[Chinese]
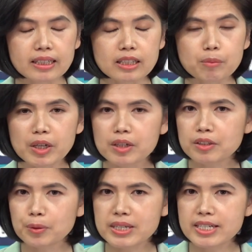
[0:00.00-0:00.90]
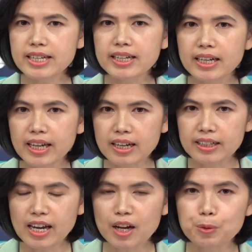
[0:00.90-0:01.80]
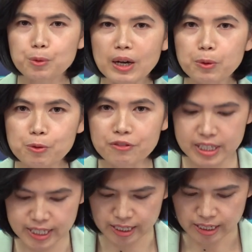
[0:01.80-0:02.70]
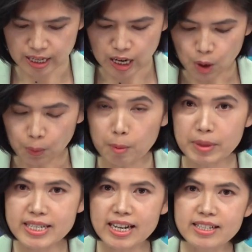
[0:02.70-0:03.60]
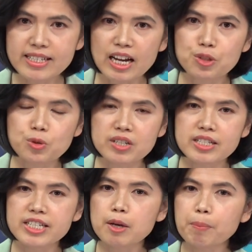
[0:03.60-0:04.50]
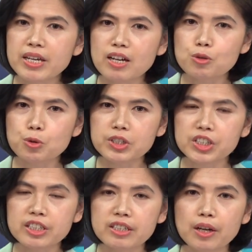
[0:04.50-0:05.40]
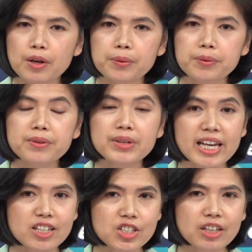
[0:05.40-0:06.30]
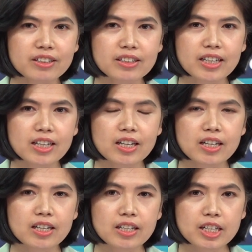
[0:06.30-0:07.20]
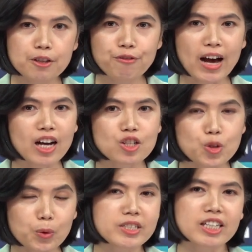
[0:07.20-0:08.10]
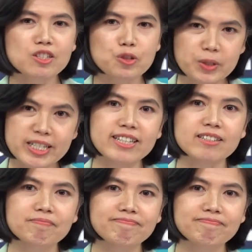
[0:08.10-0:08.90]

那么，对这一类台独顽固分子，我们将采取一切必要措施。予以严惩，依法终身追责。